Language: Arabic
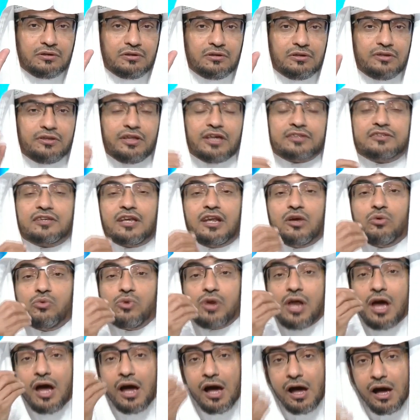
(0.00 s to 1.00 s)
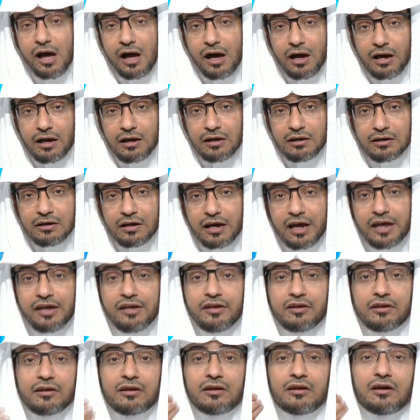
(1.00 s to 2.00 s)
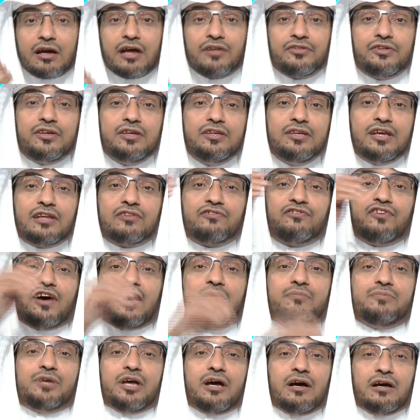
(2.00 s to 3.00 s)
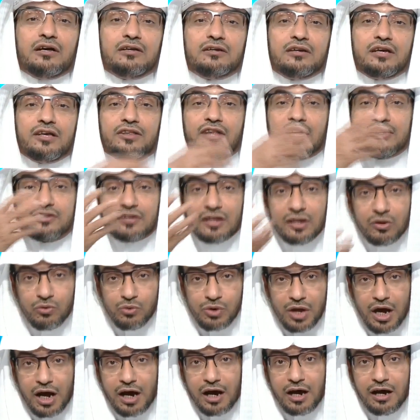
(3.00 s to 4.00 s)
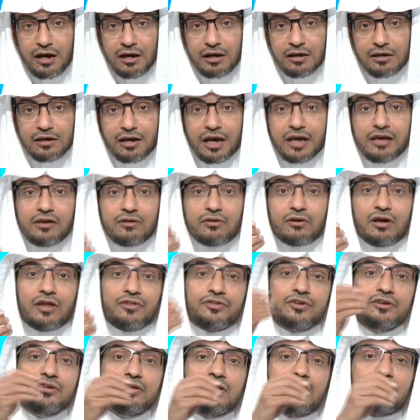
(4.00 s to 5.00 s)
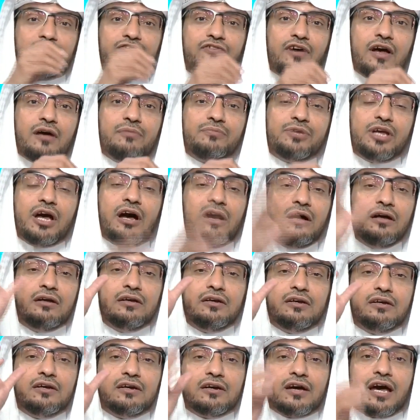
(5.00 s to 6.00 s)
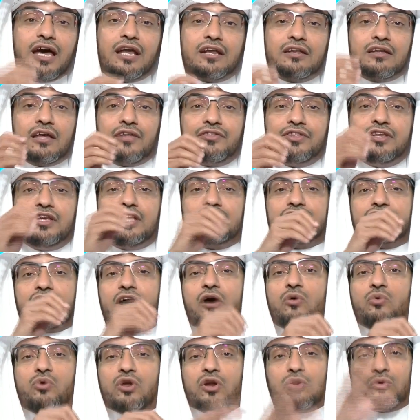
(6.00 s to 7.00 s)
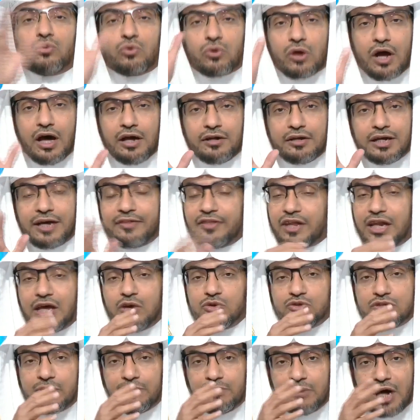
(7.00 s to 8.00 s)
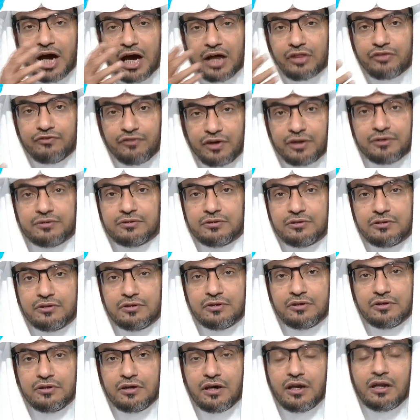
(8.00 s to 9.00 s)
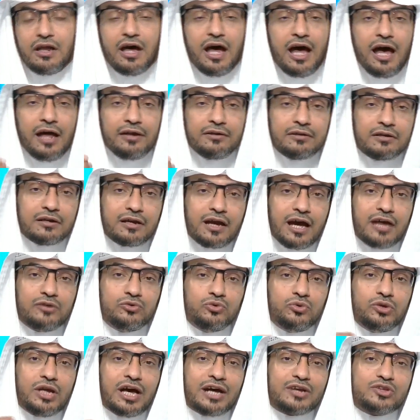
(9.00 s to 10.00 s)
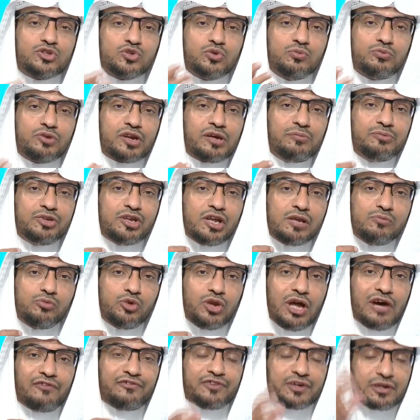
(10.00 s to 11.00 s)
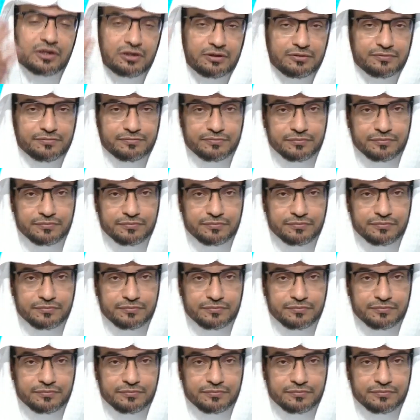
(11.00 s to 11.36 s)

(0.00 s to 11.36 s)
إذا تلوناها غير قضية فهمها إذا تلوناها غير قضية فهمها غير قضية تأول القرآن هذا لا يسمى حذفا الآن كان هناك زمرة من المنافقين